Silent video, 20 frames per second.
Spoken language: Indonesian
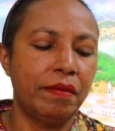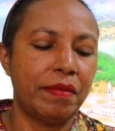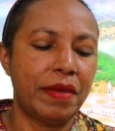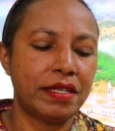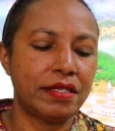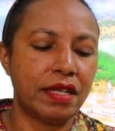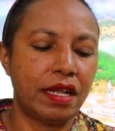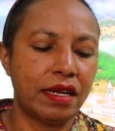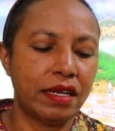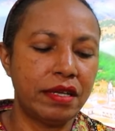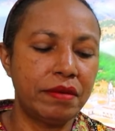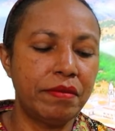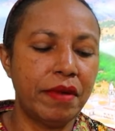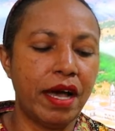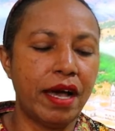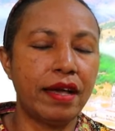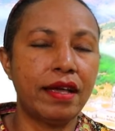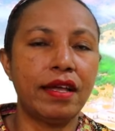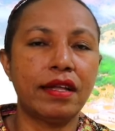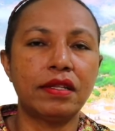pasal 5
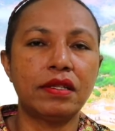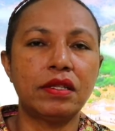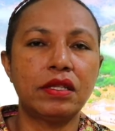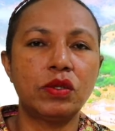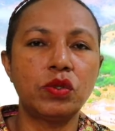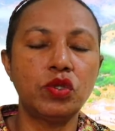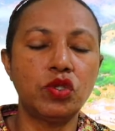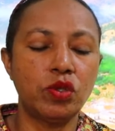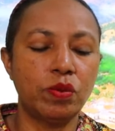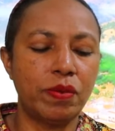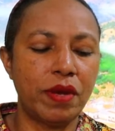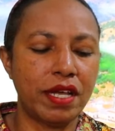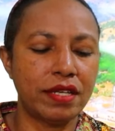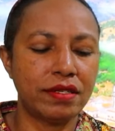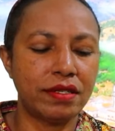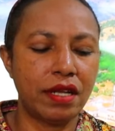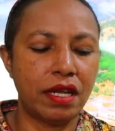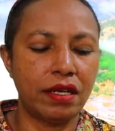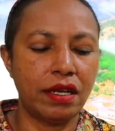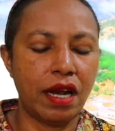ayat
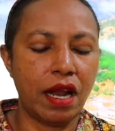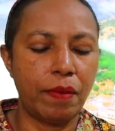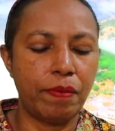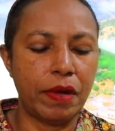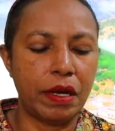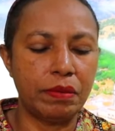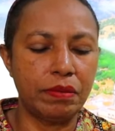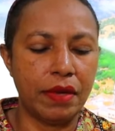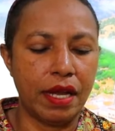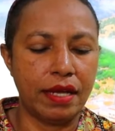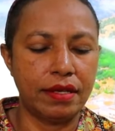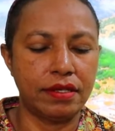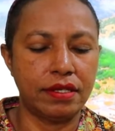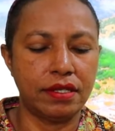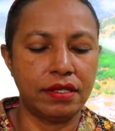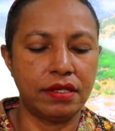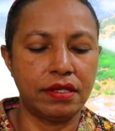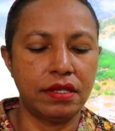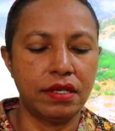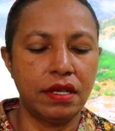17 dan
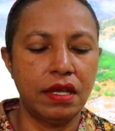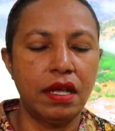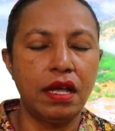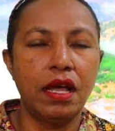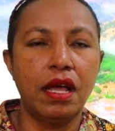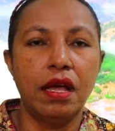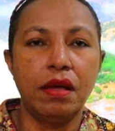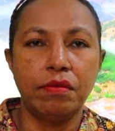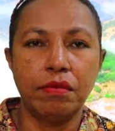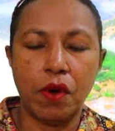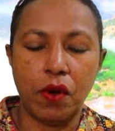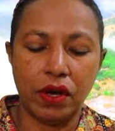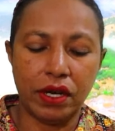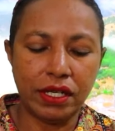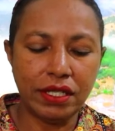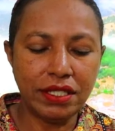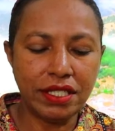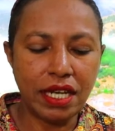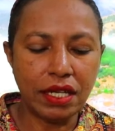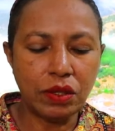18 bahwa
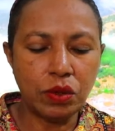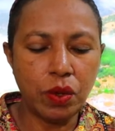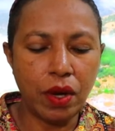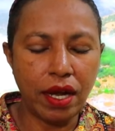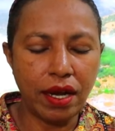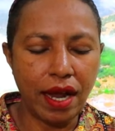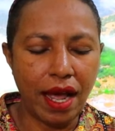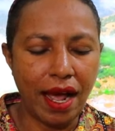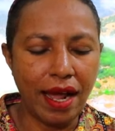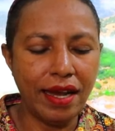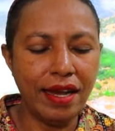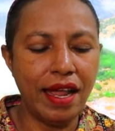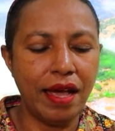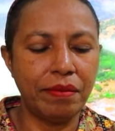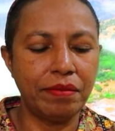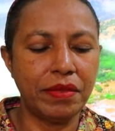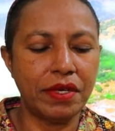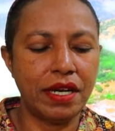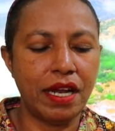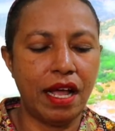kejatuhan
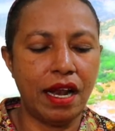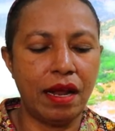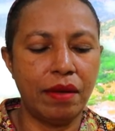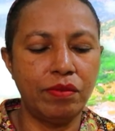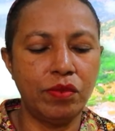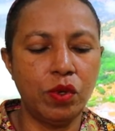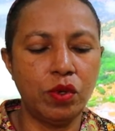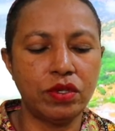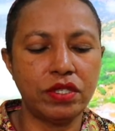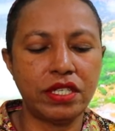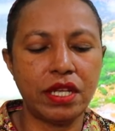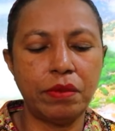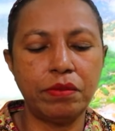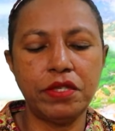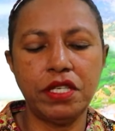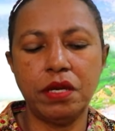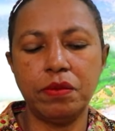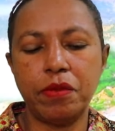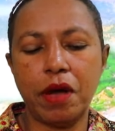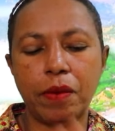Adam ke dalam dosa
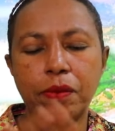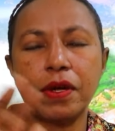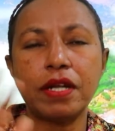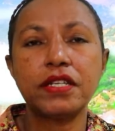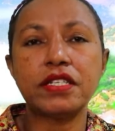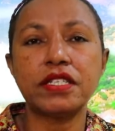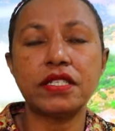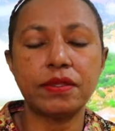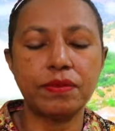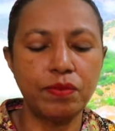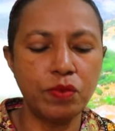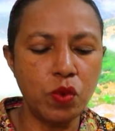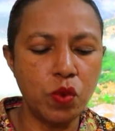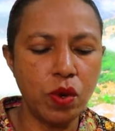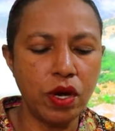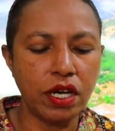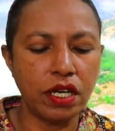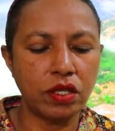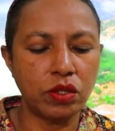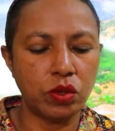menyebabkan
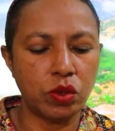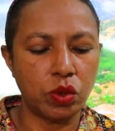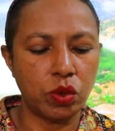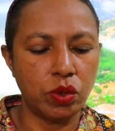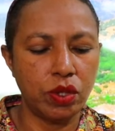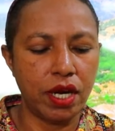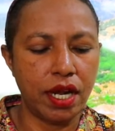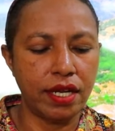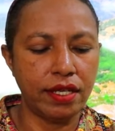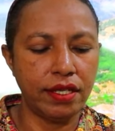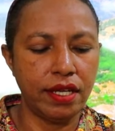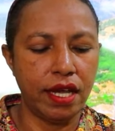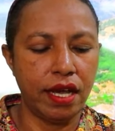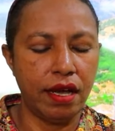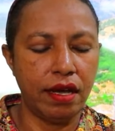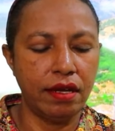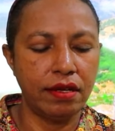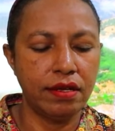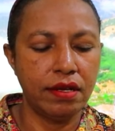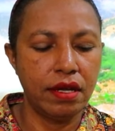semua
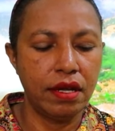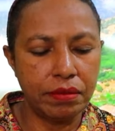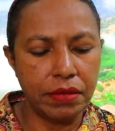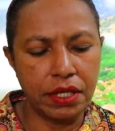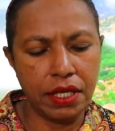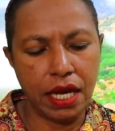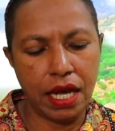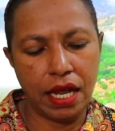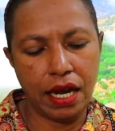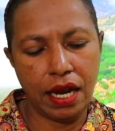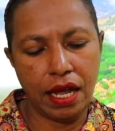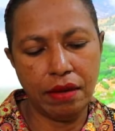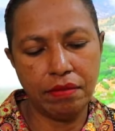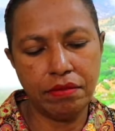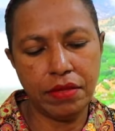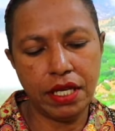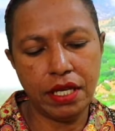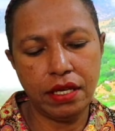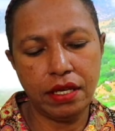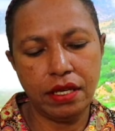keturunannya
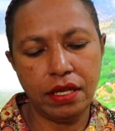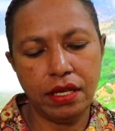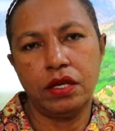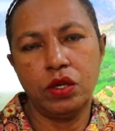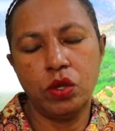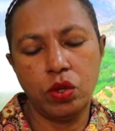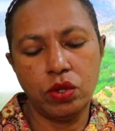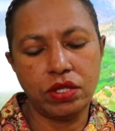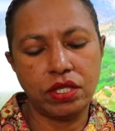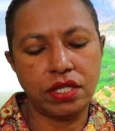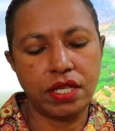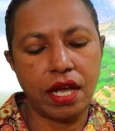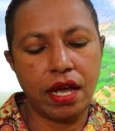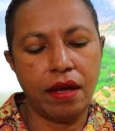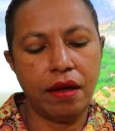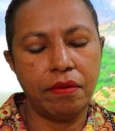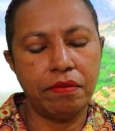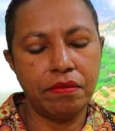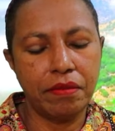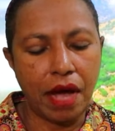mengalami
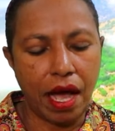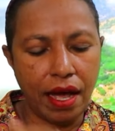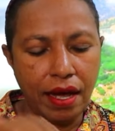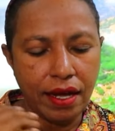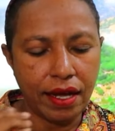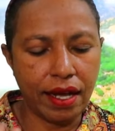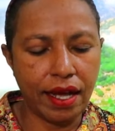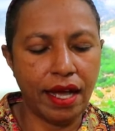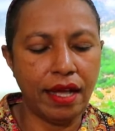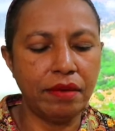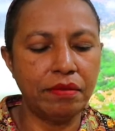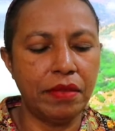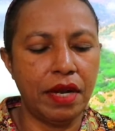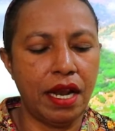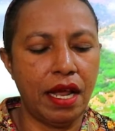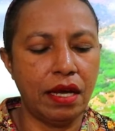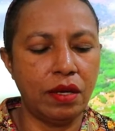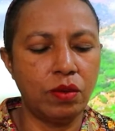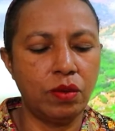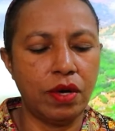dosa, bahkan
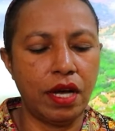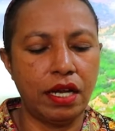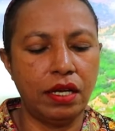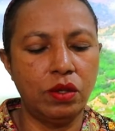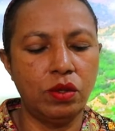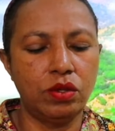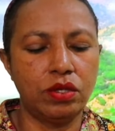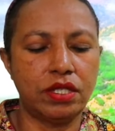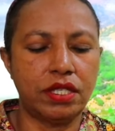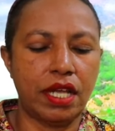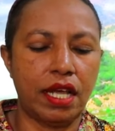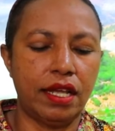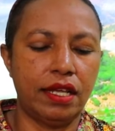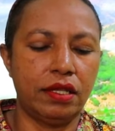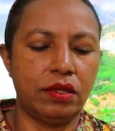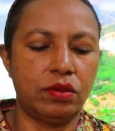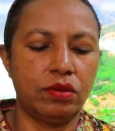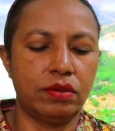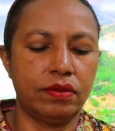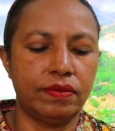melakukan dosa
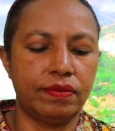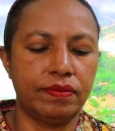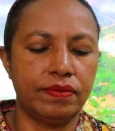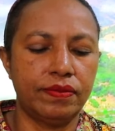itu.